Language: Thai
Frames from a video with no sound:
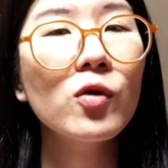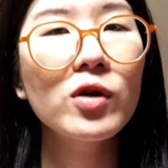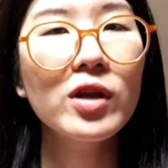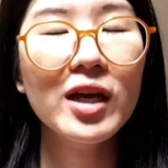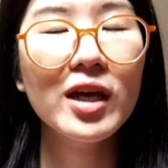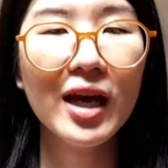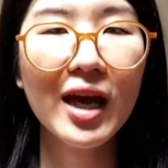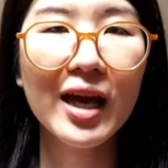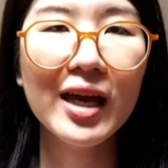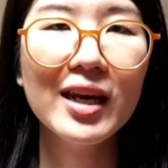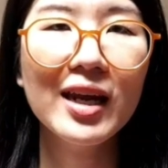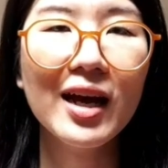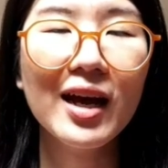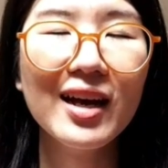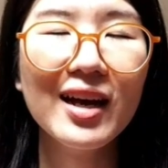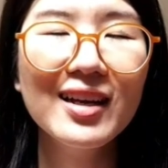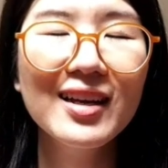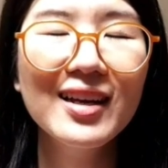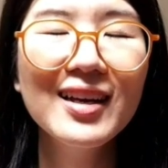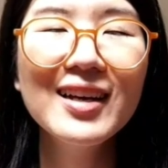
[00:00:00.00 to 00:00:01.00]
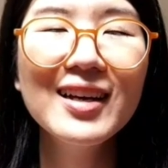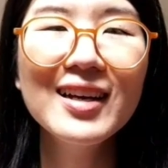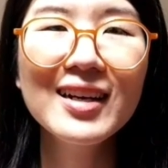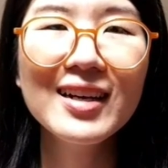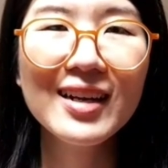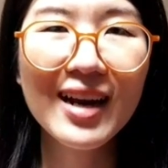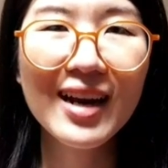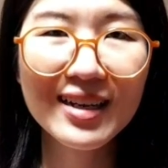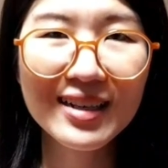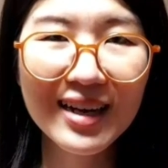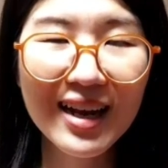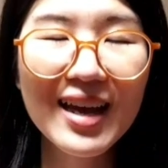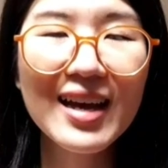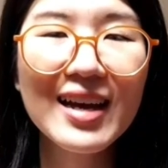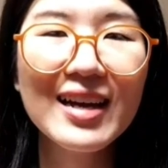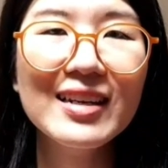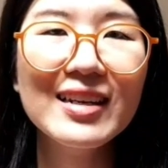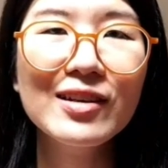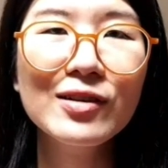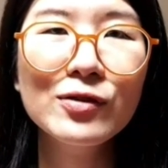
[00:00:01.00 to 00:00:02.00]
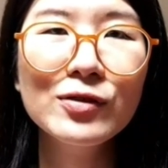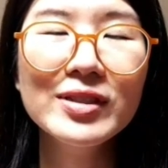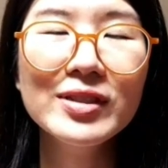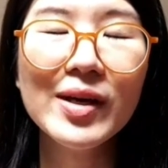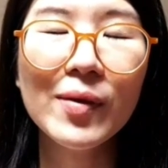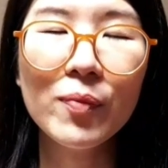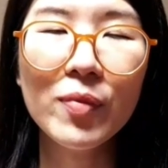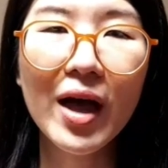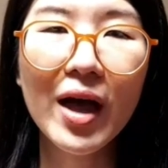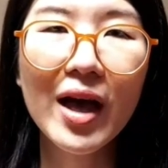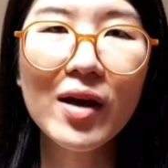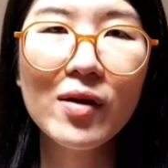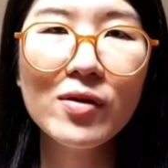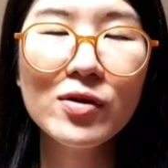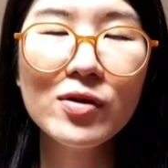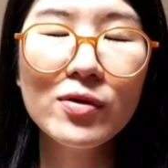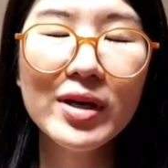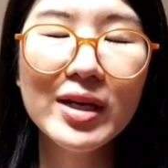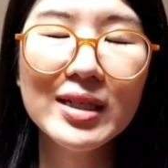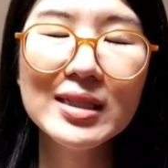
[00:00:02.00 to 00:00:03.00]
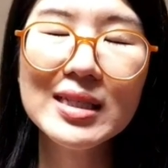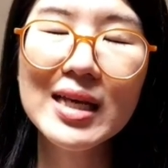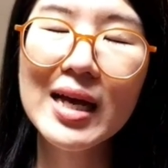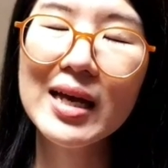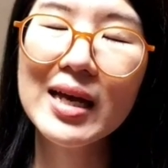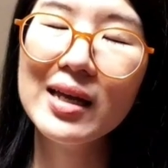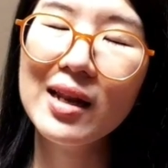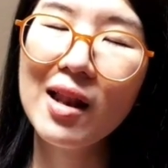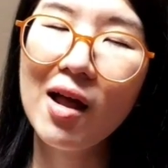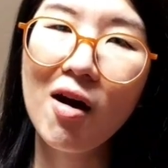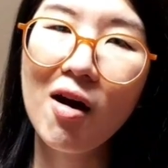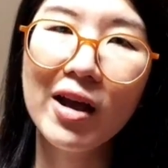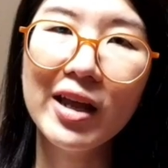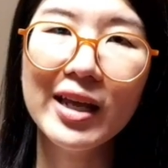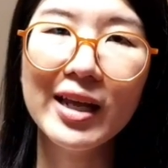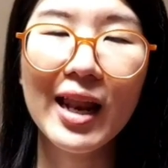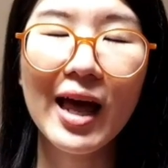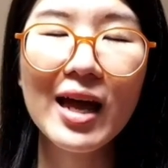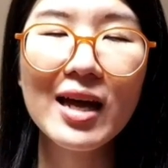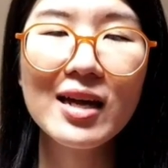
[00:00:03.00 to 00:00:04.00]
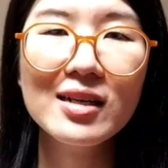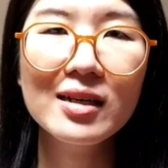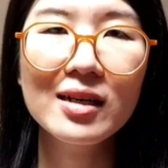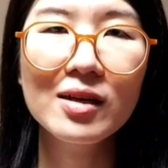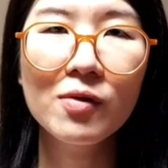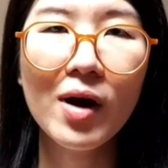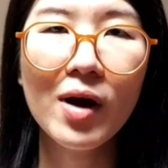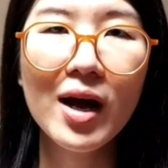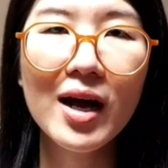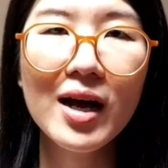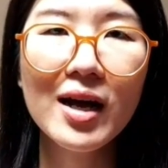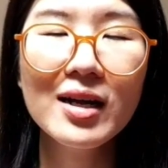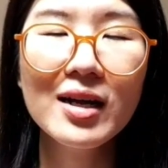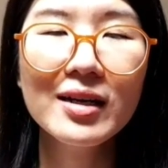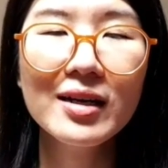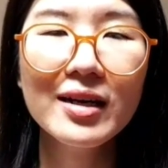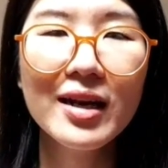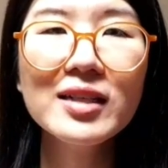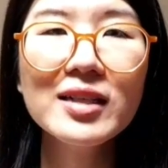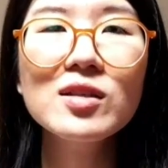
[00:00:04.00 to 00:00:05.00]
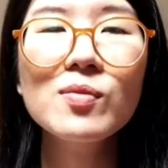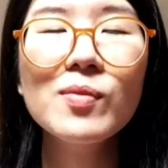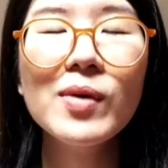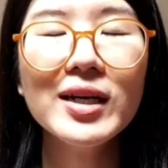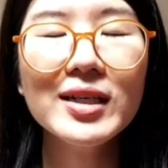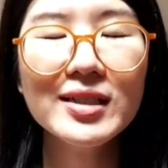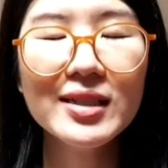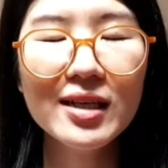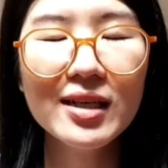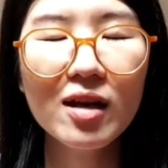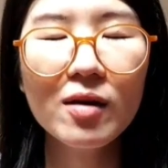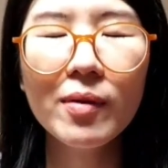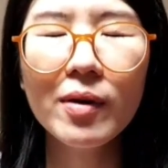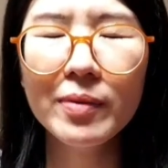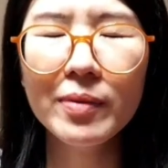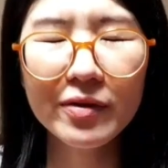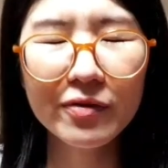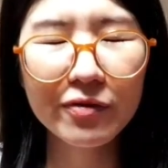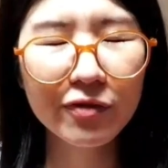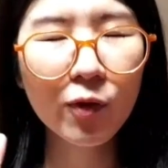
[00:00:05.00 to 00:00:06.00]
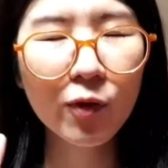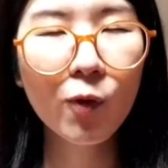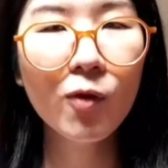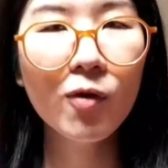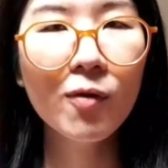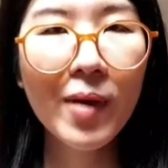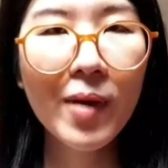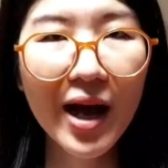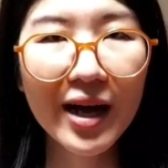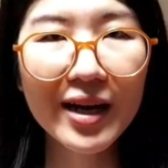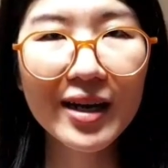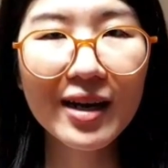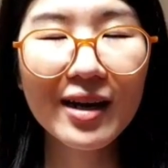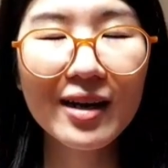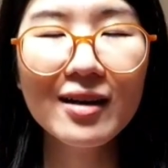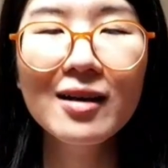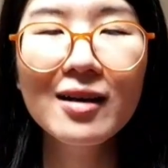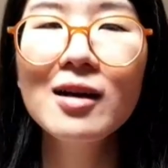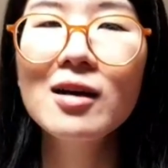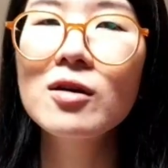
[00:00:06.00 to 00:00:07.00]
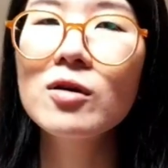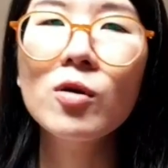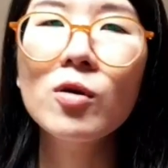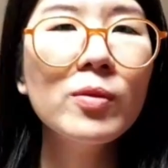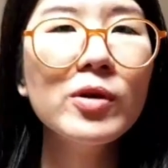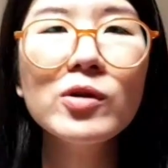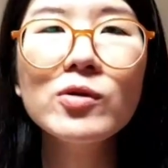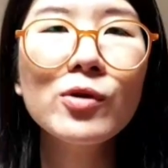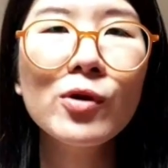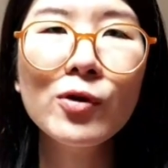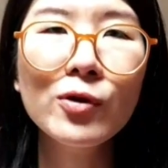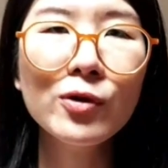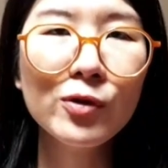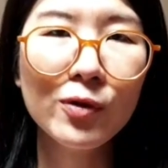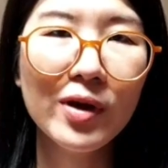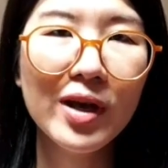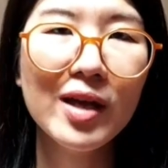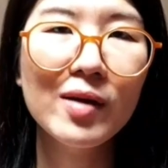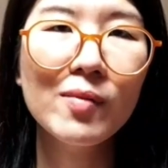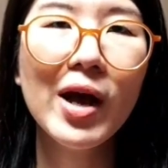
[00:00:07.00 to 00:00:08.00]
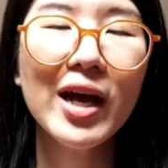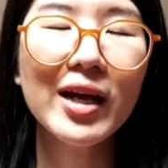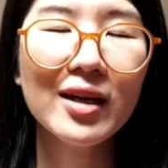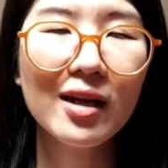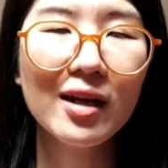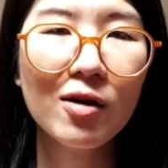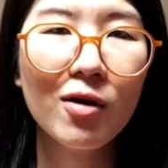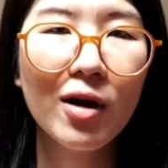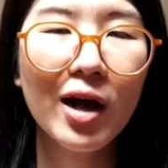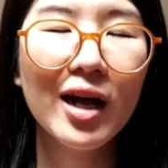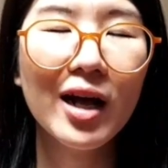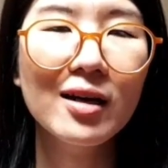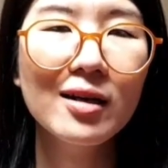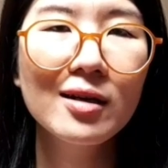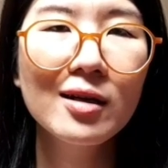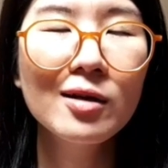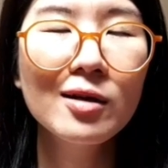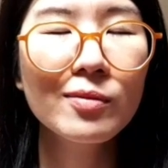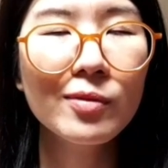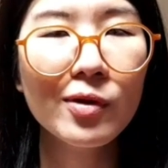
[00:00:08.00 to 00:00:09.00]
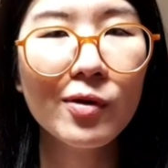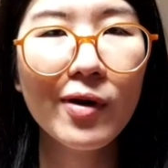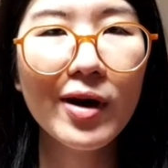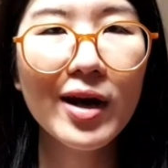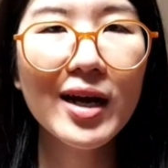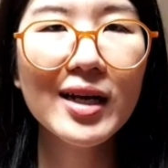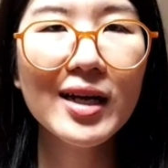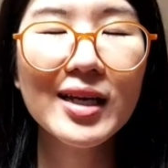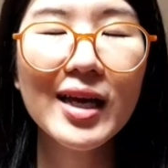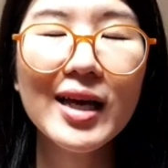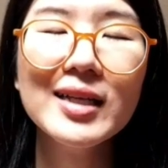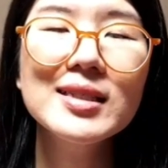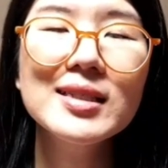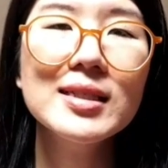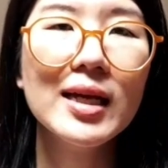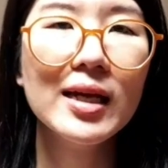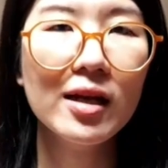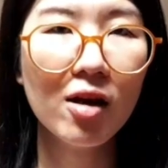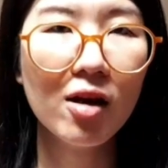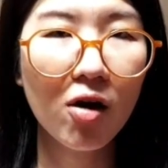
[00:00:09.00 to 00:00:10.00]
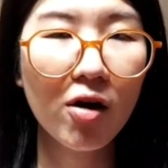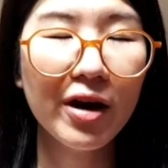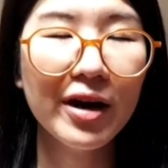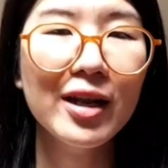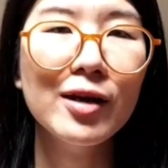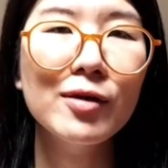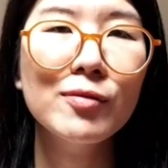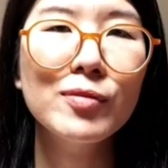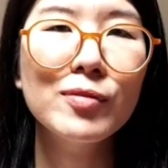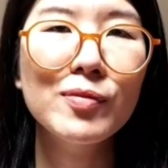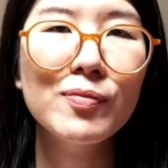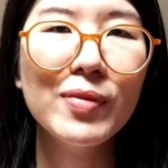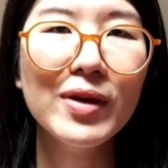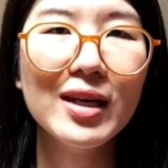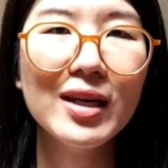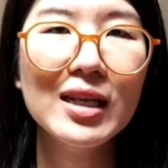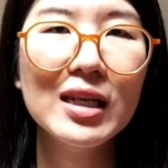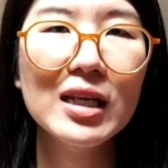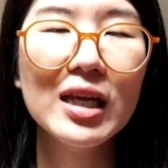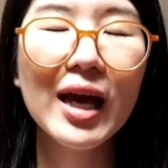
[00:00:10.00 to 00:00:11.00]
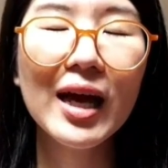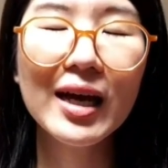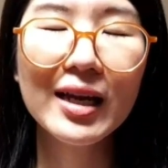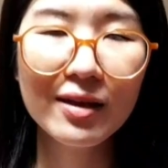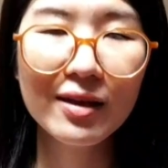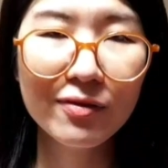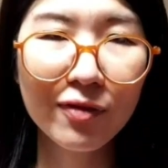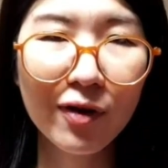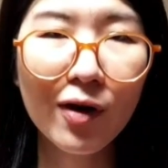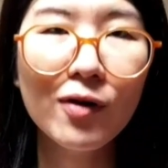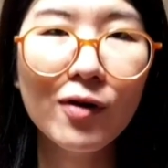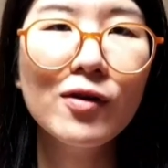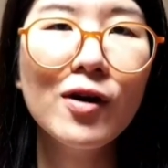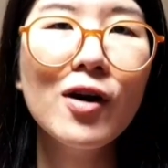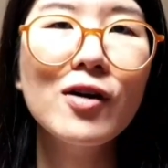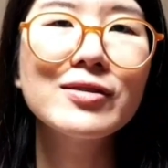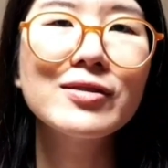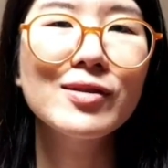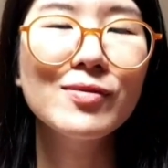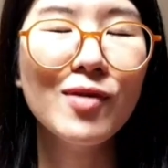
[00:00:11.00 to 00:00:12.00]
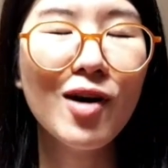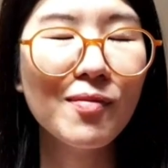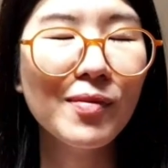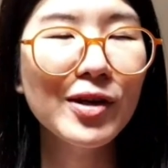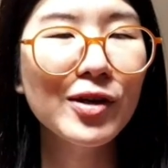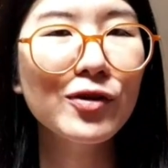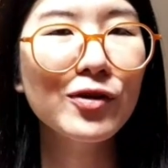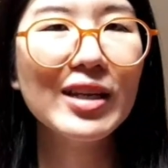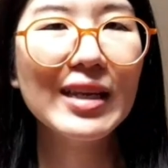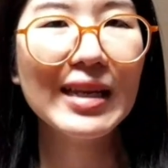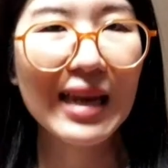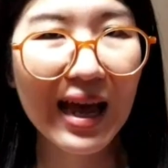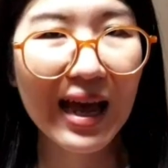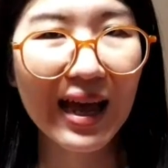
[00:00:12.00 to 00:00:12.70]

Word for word: นยังไงนะคะครั้งหน้าถ้าคุณจับได้ว่าตัวเองใจลอยอีกละหรือว่านั่งสมาธิแล้วแบบมันฟุ้งมากนะคะก็ไม่ต้องโทษตัวเองมากนักหรอกค่ะเพราะว่าการใจลอยเนี่ยมันเป็นค่า default ของสมองมนุษย์นี่นะ